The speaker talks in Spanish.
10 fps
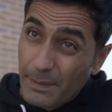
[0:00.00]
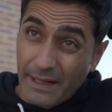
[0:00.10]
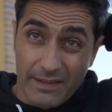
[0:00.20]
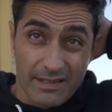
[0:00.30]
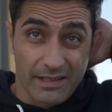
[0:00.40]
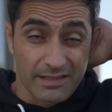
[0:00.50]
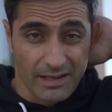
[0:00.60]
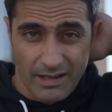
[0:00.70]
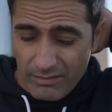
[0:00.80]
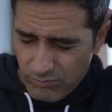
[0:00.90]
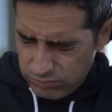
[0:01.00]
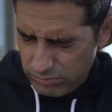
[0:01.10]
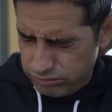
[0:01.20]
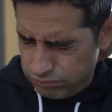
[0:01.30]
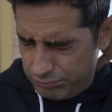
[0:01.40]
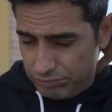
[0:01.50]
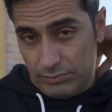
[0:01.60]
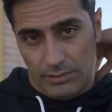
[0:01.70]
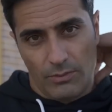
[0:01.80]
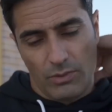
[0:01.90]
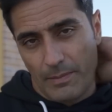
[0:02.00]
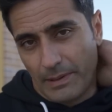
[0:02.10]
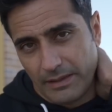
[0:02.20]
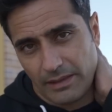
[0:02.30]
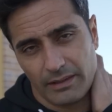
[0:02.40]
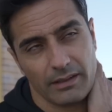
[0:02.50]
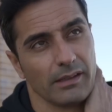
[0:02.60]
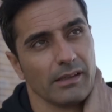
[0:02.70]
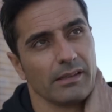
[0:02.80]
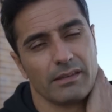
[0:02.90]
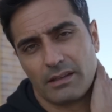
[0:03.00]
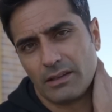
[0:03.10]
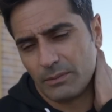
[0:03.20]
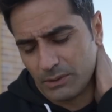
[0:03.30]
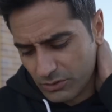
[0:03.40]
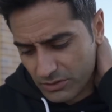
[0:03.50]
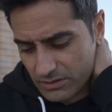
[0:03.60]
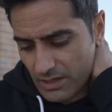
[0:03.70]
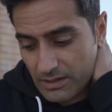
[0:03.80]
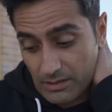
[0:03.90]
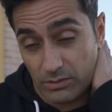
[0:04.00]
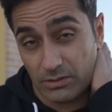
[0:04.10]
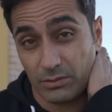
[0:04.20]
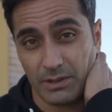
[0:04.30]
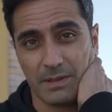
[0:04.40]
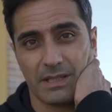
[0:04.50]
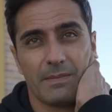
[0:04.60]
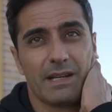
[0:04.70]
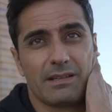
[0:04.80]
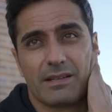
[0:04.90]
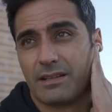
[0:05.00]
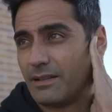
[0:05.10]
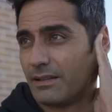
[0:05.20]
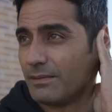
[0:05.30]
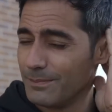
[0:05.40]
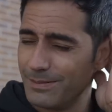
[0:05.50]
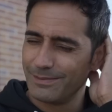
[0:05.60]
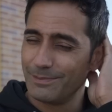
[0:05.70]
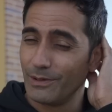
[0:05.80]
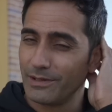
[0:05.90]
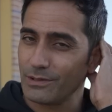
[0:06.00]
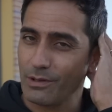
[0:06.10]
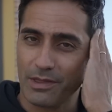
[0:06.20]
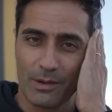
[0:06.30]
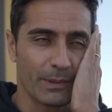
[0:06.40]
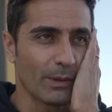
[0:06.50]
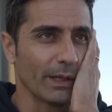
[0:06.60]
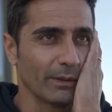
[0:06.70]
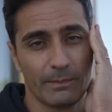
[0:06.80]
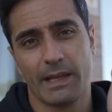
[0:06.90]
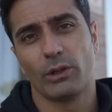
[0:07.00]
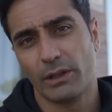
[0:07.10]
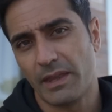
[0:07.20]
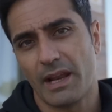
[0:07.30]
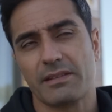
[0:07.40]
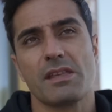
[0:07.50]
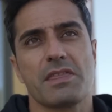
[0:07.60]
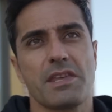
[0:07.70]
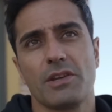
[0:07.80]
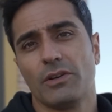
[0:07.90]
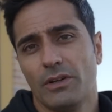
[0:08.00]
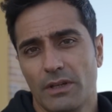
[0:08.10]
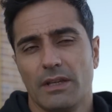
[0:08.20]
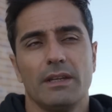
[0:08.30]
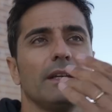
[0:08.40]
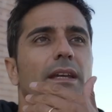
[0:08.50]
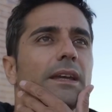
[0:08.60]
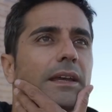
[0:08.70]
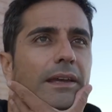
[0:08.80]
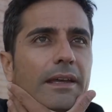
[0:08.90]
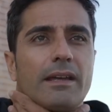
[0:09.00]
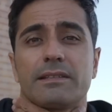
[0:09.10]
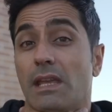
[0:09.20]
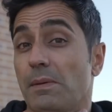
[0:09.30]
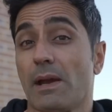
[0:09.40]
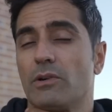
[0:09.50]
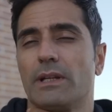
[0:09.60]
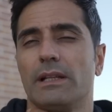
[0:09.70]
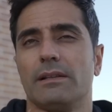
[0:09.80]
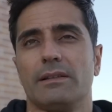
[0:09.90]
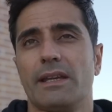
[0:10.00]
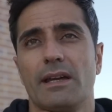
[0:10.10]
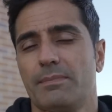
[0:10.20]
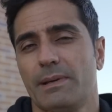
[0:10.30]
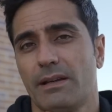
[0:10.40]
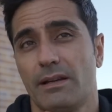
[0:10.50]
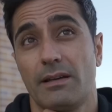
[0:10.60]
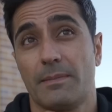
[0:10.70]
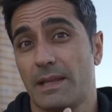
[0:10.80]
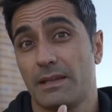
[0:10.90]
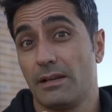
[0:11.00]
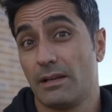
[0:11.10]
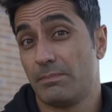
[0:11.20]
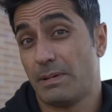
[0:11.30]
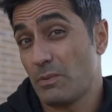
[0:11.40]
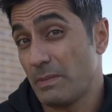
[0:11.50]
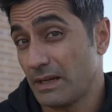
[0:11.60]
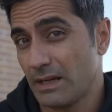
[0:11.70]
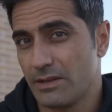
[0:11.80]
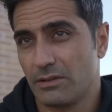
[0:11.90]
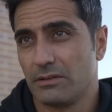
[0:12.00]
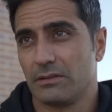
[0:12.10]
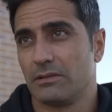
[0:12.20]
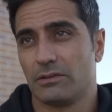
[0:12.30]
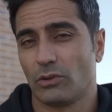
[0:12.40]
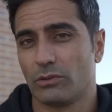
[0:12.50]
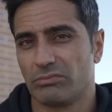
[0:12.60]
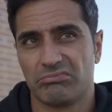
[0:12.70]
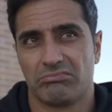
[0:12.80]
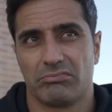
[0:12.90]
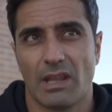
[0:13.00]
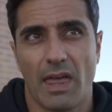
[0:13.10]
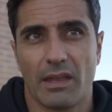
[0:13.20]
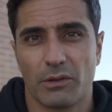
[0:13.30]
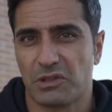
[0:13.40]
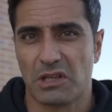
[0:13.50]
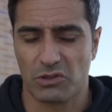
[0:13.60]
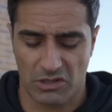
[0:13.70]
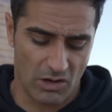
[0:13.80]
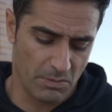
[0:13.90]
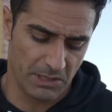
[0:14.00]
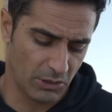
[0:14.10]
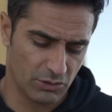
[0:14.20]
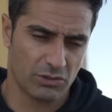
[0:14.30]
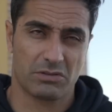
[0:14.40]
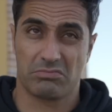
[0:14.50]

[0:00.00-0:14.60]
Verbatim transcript: para descansar. llevo una paliza de, de, kilómetros estas últimas semanas que voy destrozado. Pero bueno, Valladolid era sencillo. Eh, así que viajo en el día para Madrid. Para un madrileño son nada, 200 kilómetros,